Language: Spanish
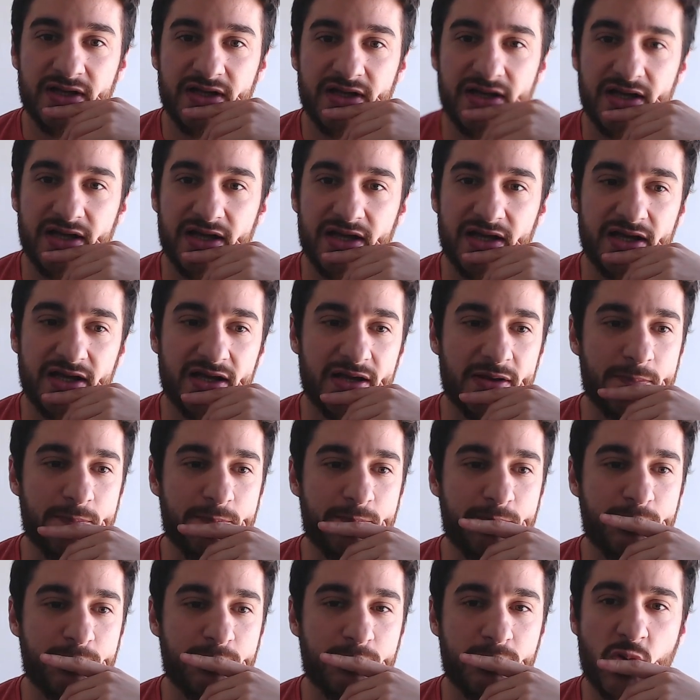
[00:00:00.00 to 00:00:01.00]

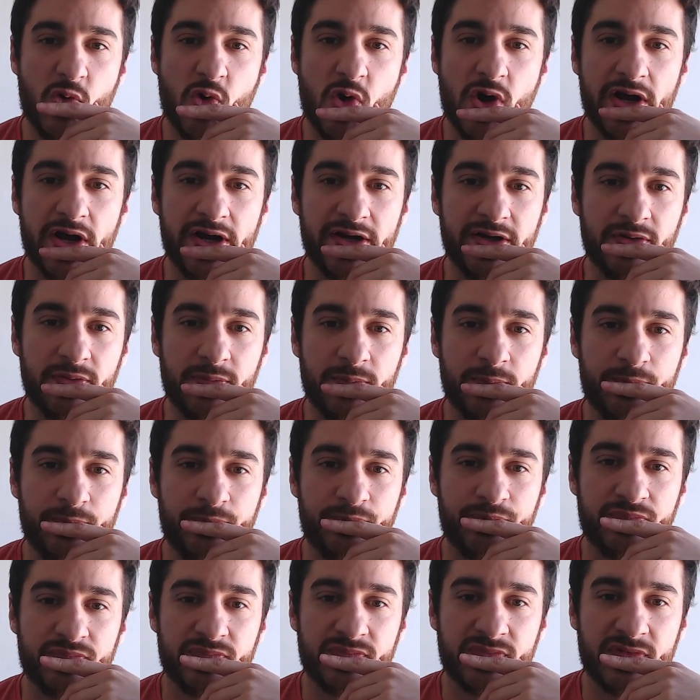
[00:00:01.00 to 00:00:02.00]
Em, bueno,
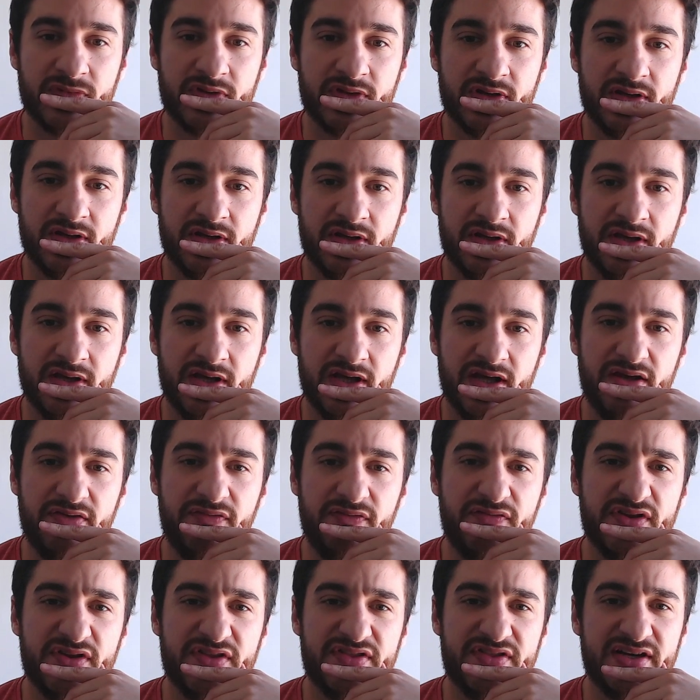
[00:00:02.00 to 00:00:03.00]

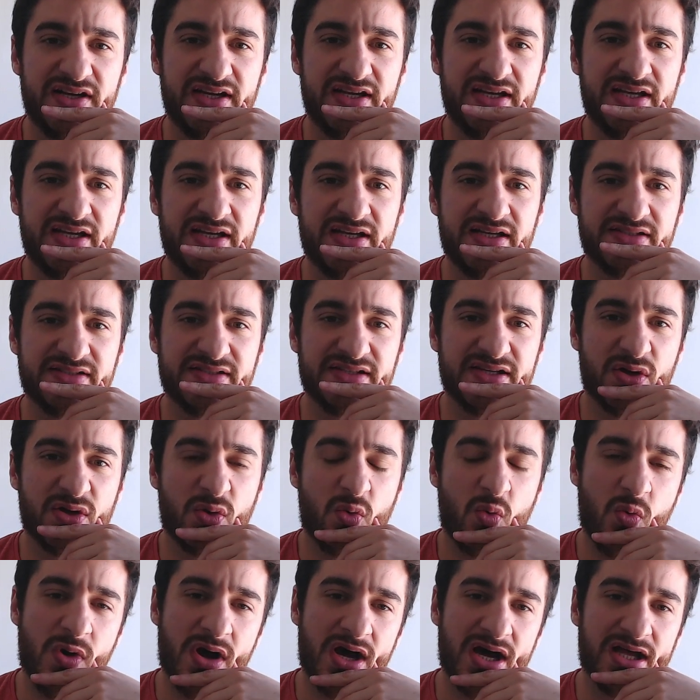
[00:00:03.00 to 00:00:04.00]
F3,
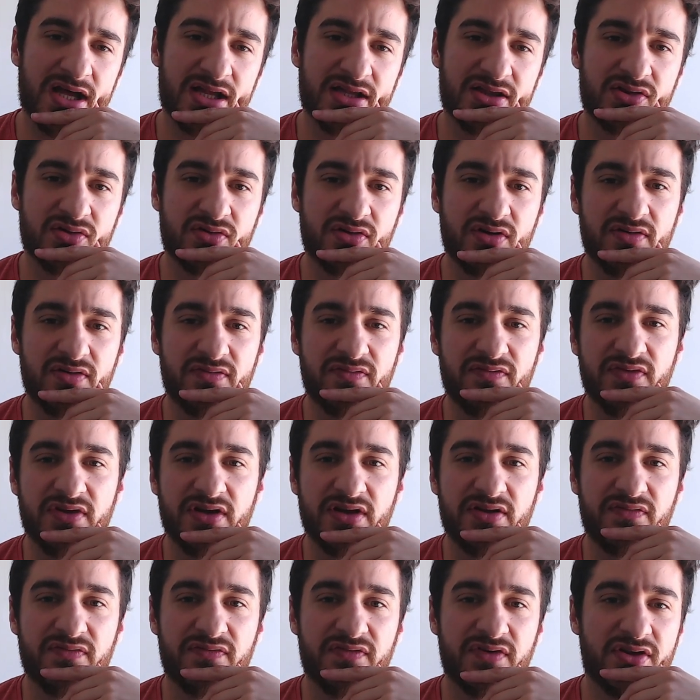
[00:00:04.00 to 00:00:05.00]
E4,
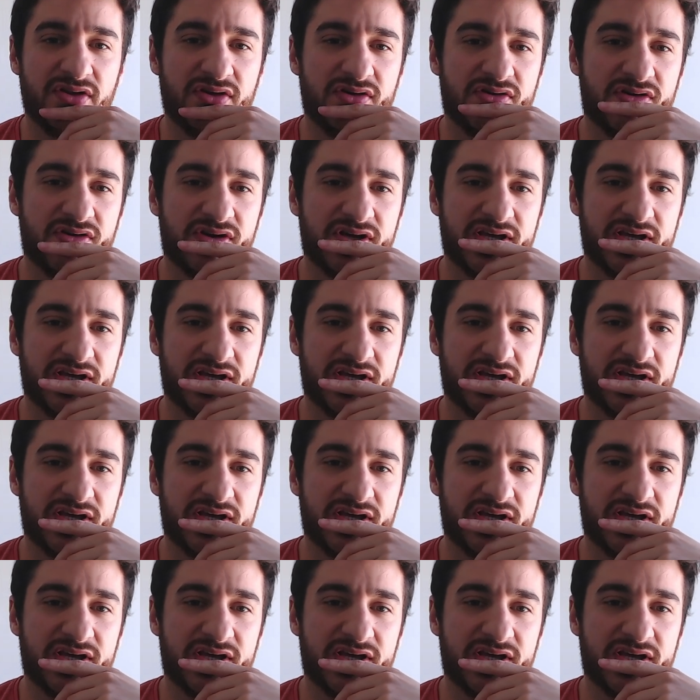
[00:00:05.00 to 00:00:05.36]
alfil F2.